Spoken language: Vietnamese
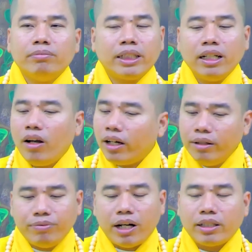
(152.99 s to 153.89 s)
Mình cứ lo
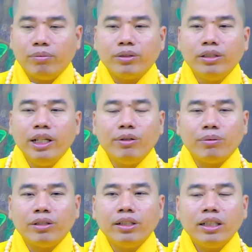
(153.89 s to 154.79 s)
niệm Phật, vọng tưởng nhiều
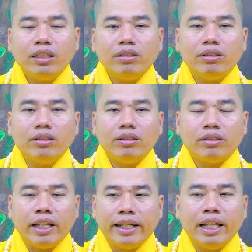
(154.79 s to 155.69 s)
vọng tưởng ít,
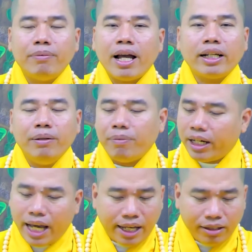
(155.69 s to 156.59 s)
thiện niệm ác niệm
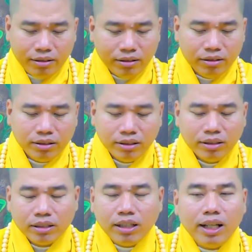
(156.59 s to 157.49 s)
mặc kệ,
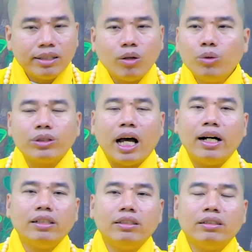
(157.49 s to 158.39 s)
cứ lên tu một
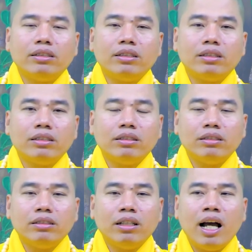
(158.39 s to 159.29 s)
thờ
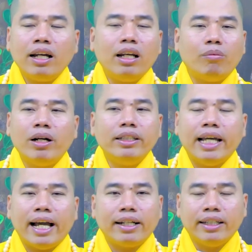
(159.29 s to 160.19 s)
hết lòng hết
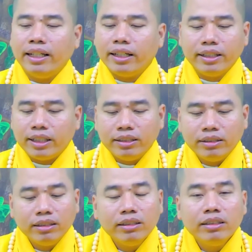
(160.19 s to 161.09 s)
dạ vậy là được
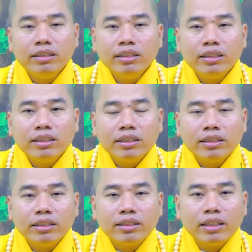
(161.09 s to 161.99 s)
rồi.
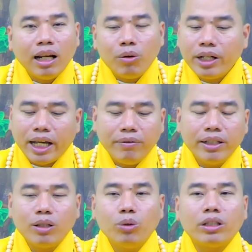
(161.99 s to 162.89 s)
Lâu ngày
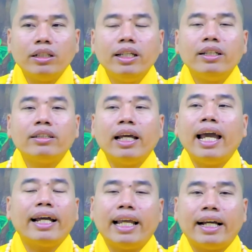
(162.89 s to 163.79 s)
vì tu tự nhiên
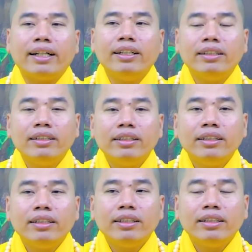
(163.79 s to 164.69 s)
thấy an lạc.
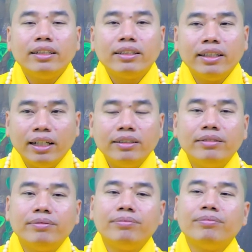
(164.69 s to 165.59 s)
Nhớ.